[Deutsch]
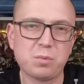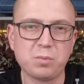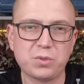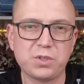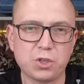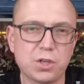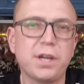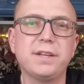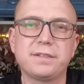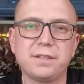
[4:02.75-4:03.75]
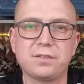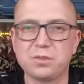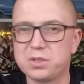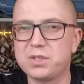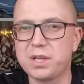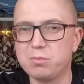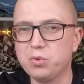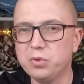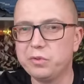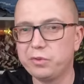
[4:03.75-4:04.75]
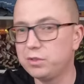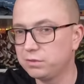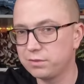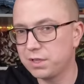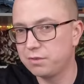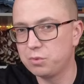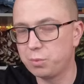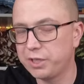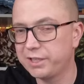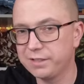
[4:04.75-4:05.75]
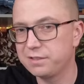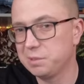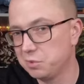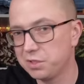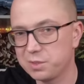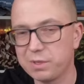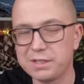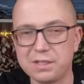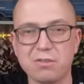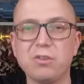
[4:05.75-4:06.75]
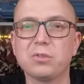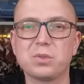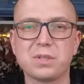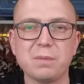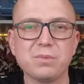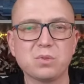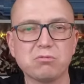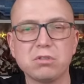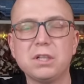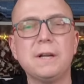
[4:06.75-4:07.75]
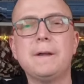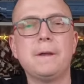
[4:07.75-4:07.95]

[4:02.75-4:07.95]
man muss die Steine sich sonst sehr mühevoll, Sache nur Bricklink 720 Euro zusammensuchen.